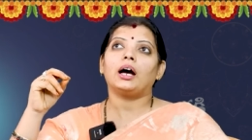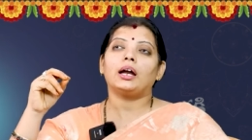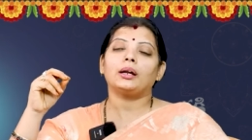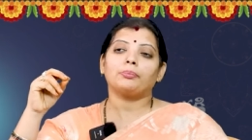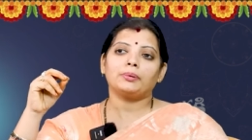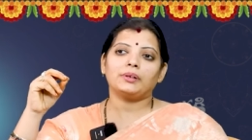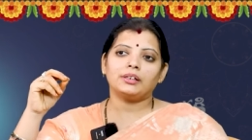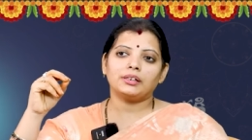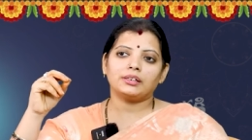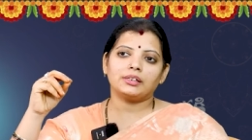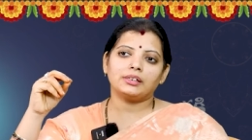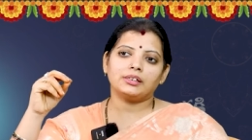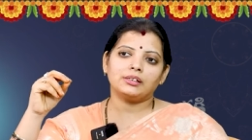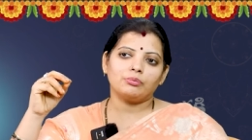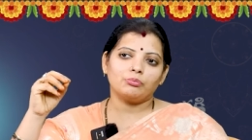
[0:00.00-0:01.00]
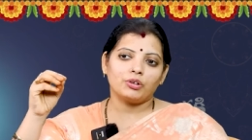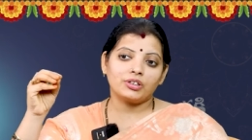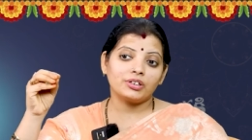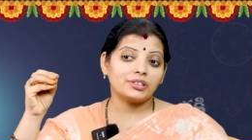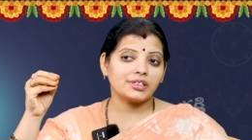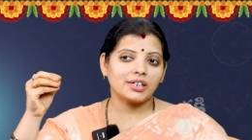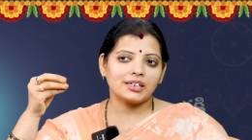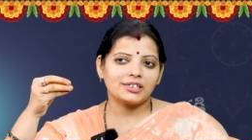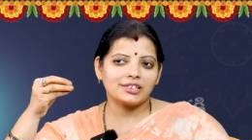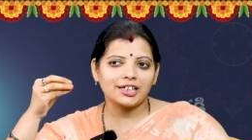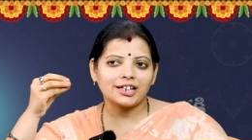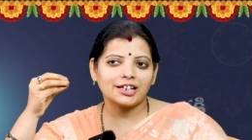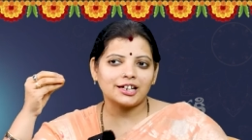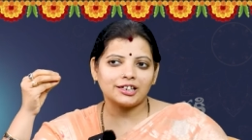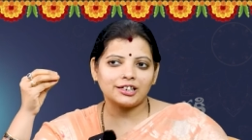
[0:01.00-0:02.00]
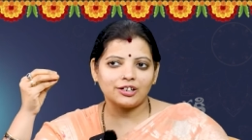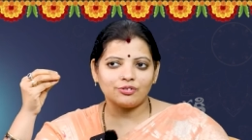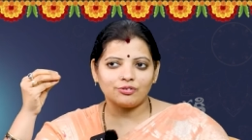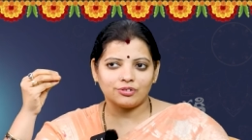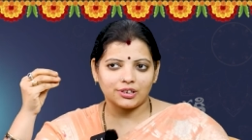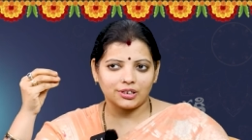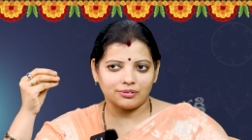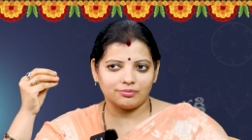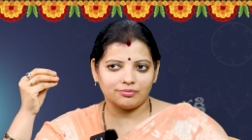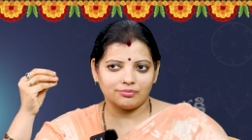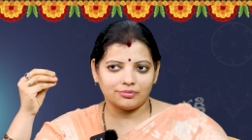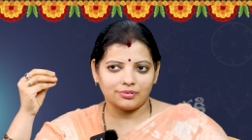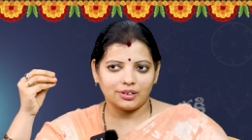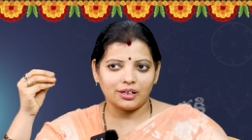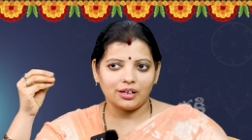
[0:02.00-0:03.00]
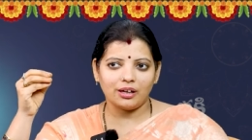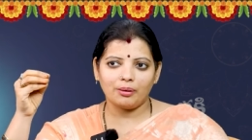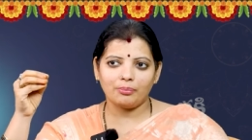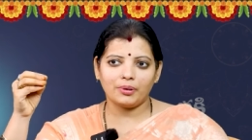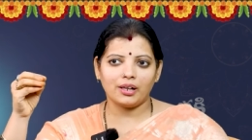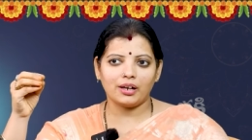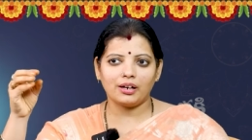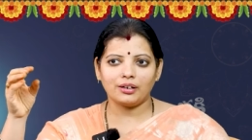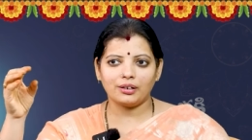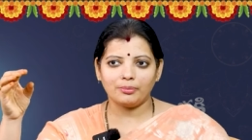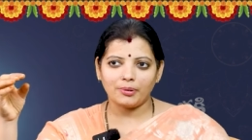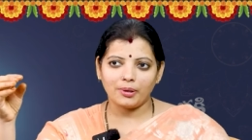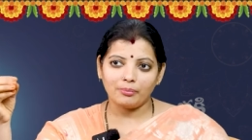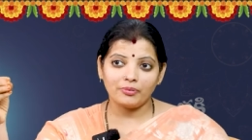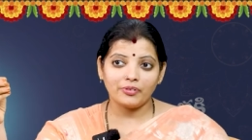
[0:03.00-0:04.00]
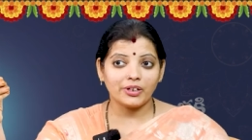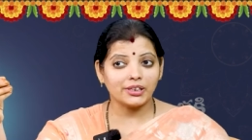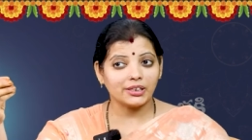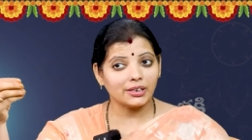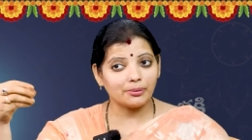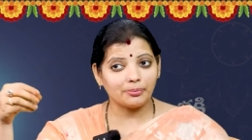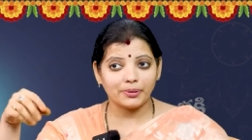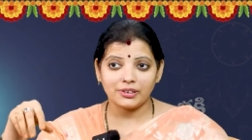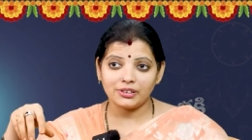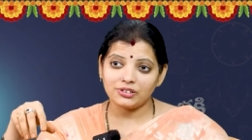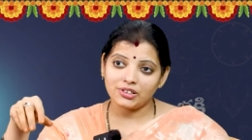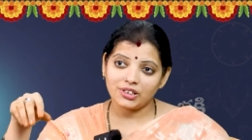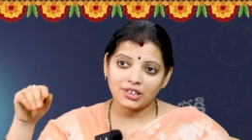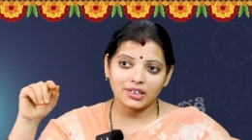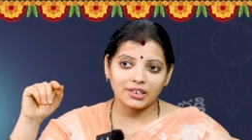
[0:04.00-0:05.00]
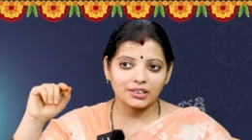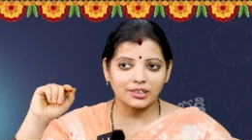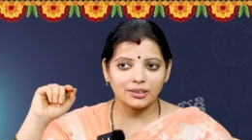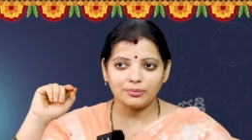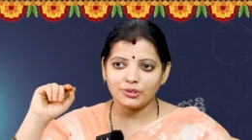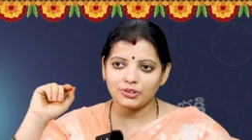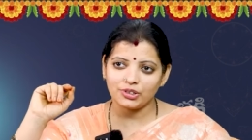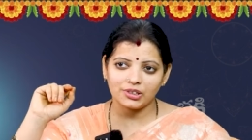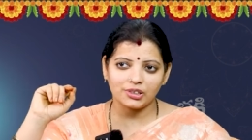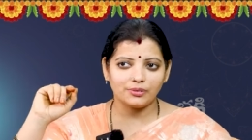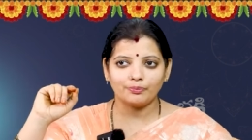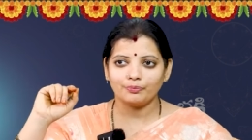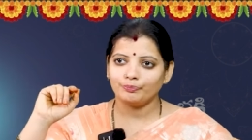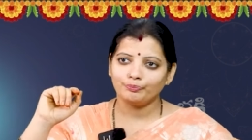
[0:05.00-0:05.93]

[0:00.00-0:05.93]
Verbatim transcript: ఆడపిల్లలకి మొదటిసారి చీర కట్టే ఉంటాయి అప్పుడు అలాంటప్పుడు అమ్మవారి దగ్గర పెట్టిన చీర కడితే మంచిది